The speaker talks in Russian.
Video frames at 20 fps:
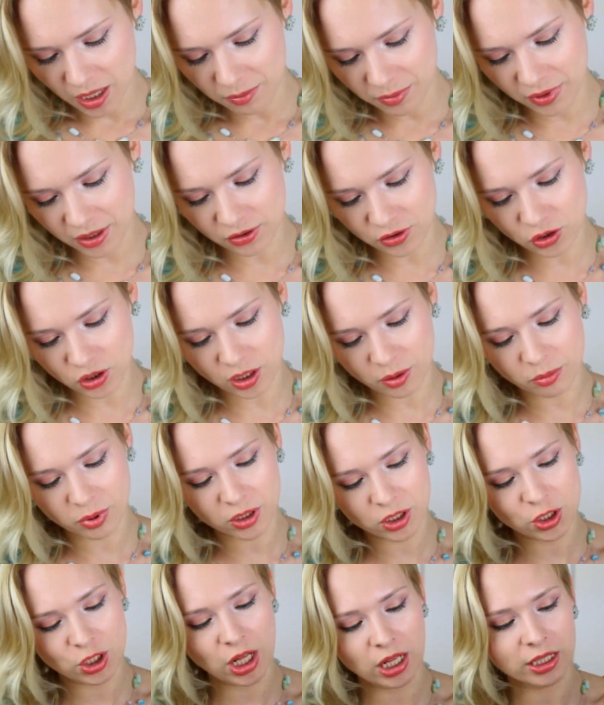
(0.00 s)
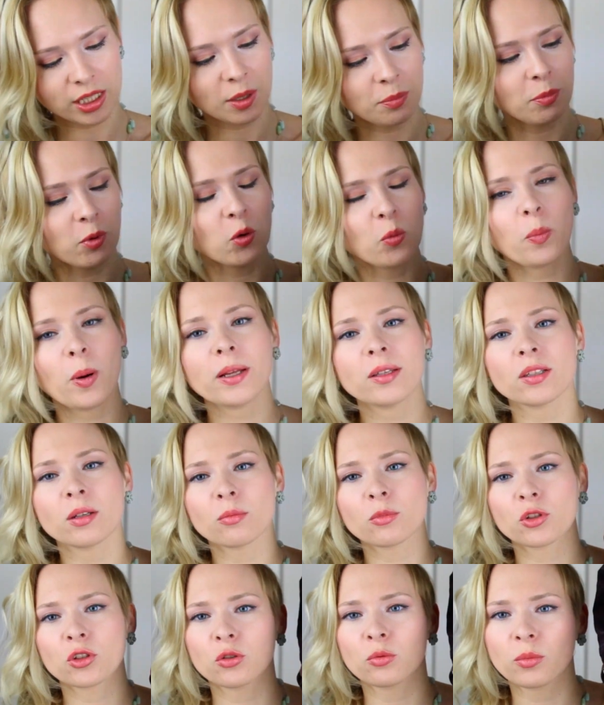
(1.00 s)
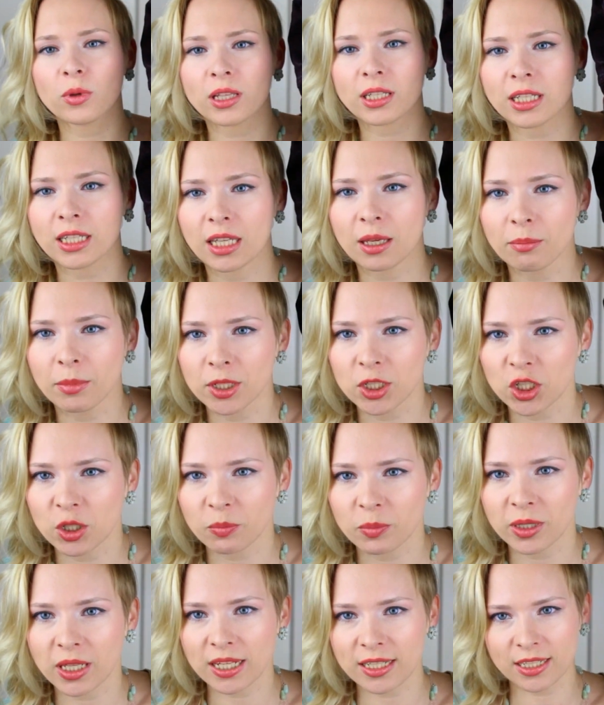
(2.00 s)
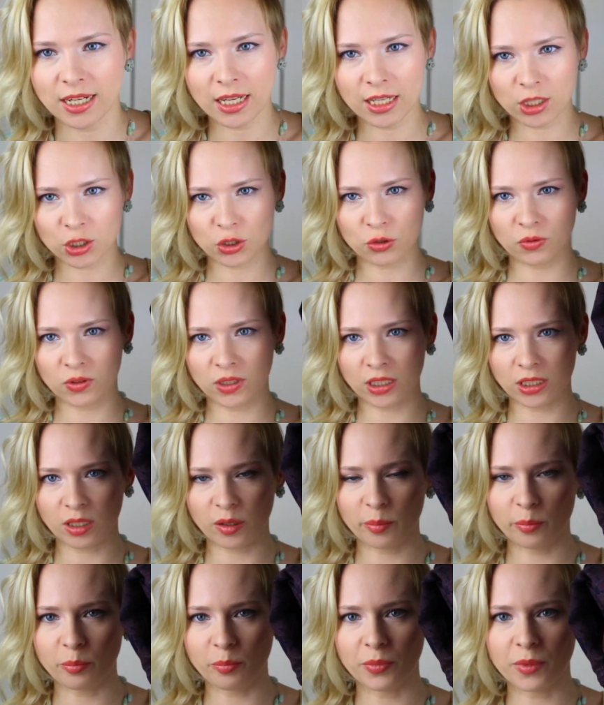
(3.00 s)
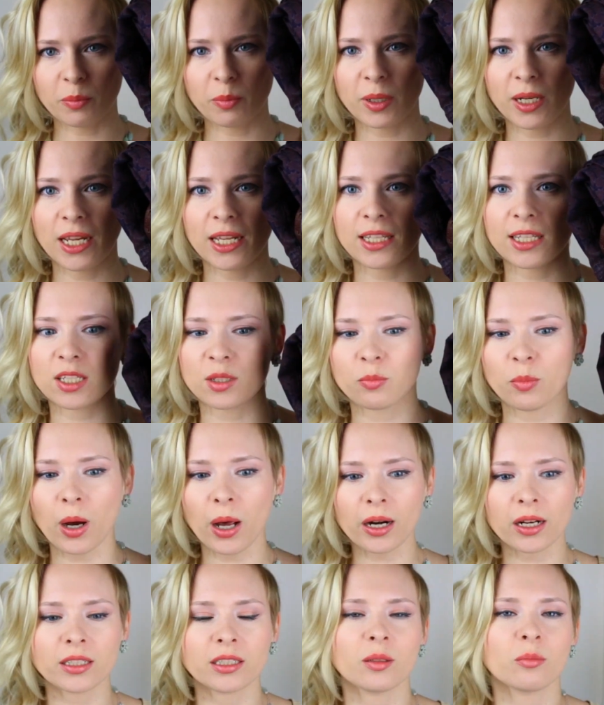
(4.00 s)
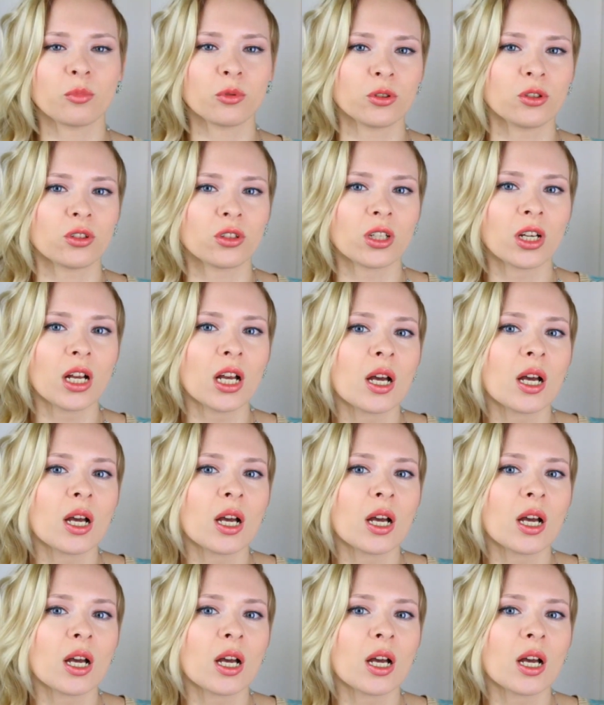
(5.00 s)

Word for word: Мне все-таки было жалко их покупать, потому что у меня такие большие подозрения, что вот это напыление из бархата будет